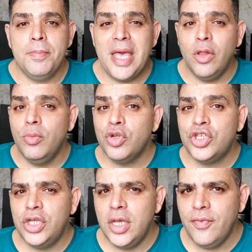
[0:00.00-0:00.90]
pelo
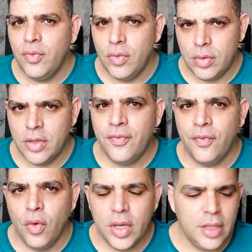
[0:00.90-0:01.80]
motivo que
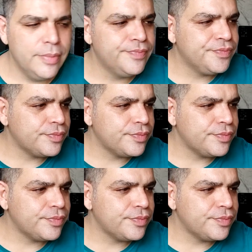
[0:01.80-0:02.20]
foi,